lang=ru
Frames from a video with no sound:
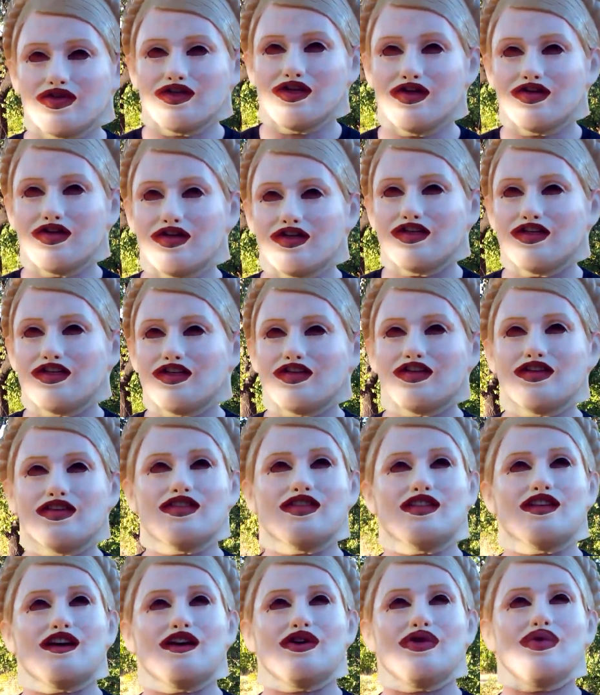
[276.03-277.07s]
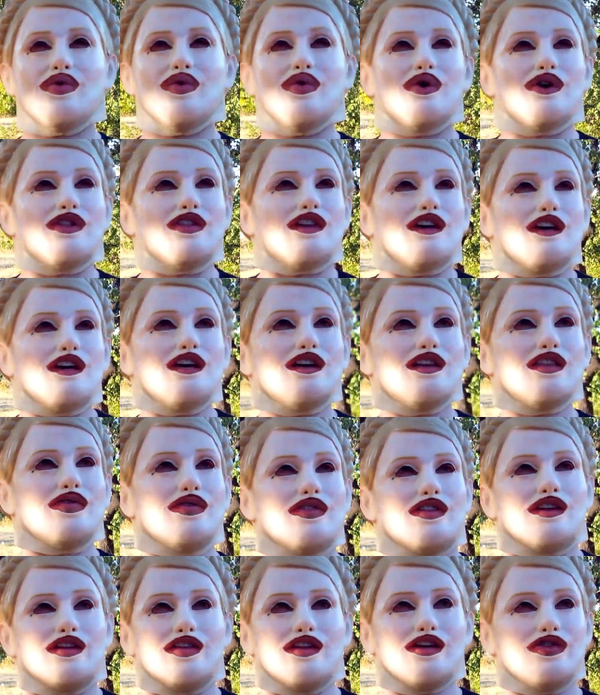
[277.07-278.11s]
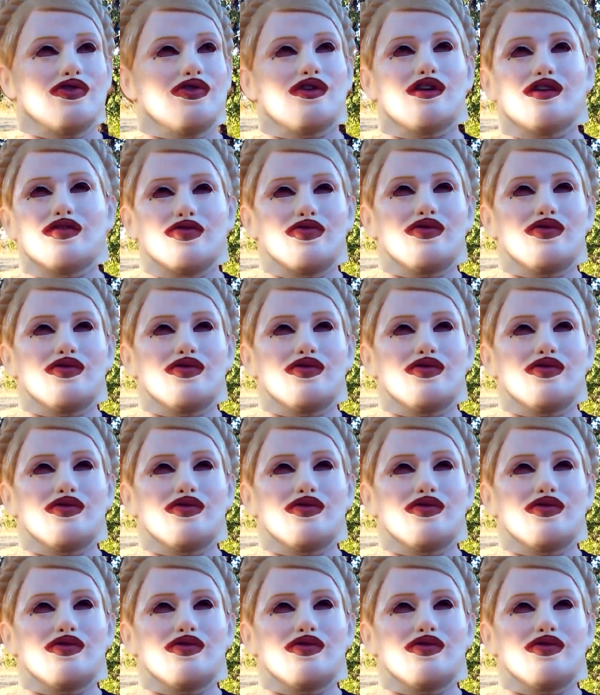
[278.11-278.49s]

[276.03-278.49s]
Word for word: наверное, где-то за год до этого, тогда только,